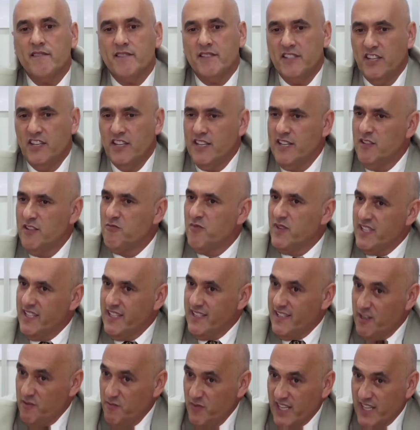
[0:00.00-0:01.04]
de que numa
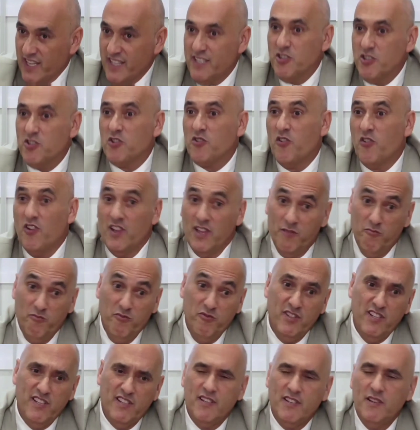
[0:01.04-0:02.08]
determinada escola
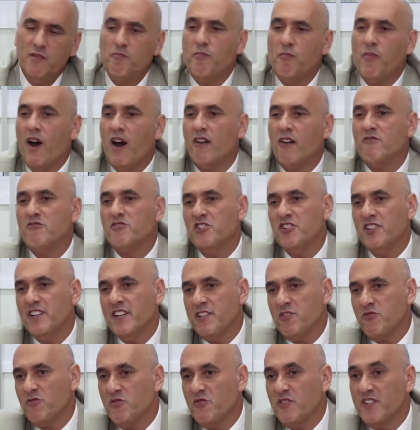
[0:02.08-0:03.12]
municipal o
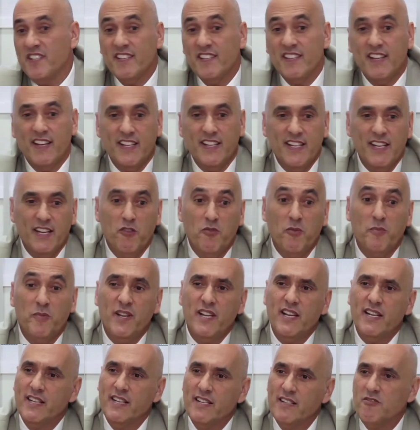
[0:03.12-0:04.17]
diretor estaria
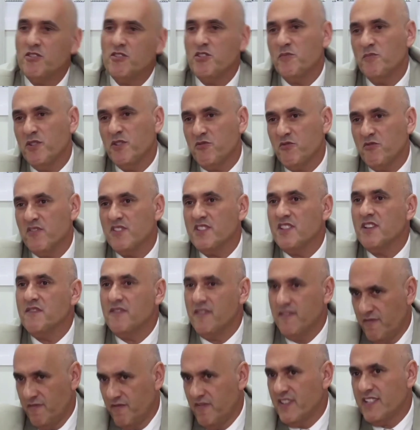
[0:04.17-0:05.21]
obrigando as pessoas a
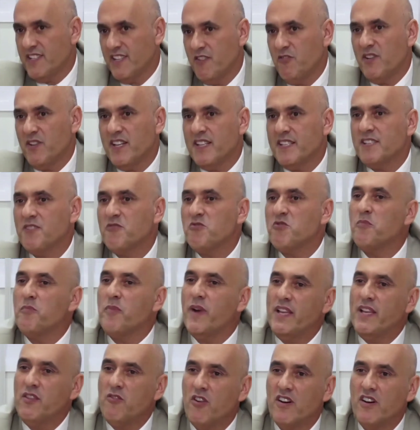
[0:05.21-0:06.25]
fazer a oração do
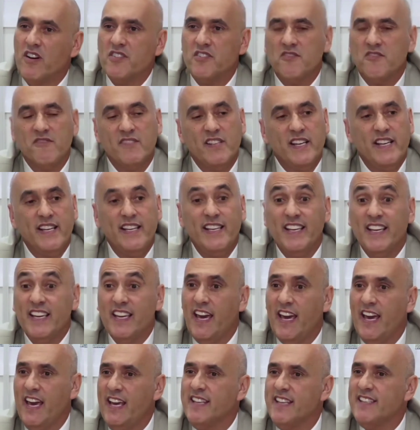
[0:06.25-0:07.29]
Pai Nosso, né? E
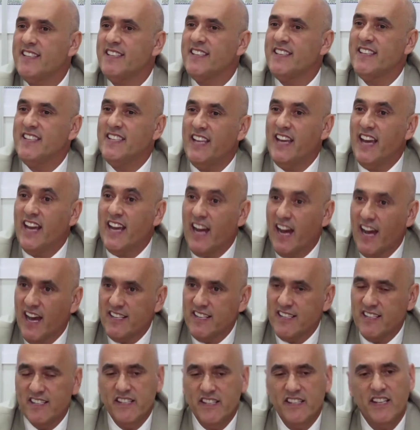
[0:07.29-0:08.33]
quem se
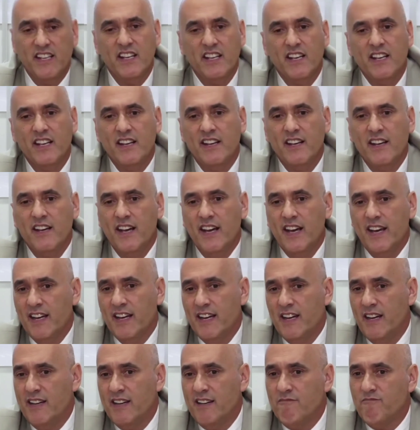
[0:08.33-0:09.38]
negasse
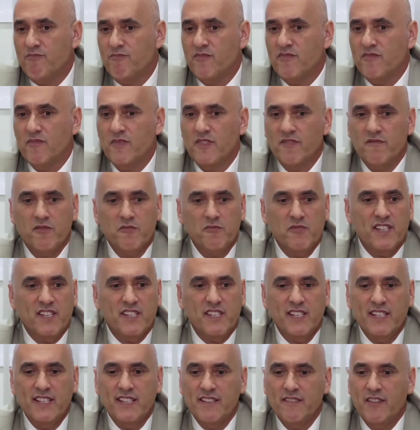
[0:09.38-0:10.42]
era, vamos dizer
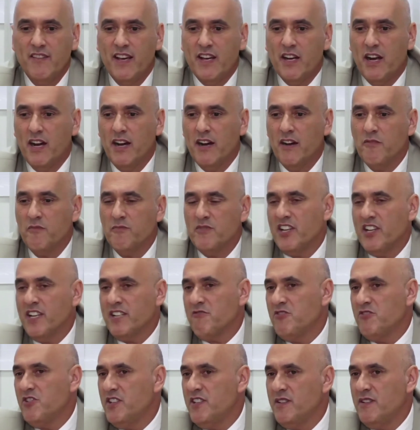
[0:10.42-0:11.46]
assim, era
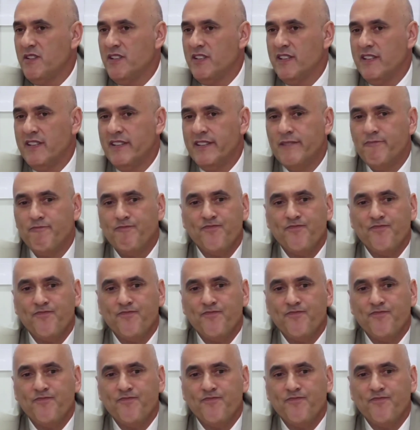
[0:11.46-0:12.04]
objeto de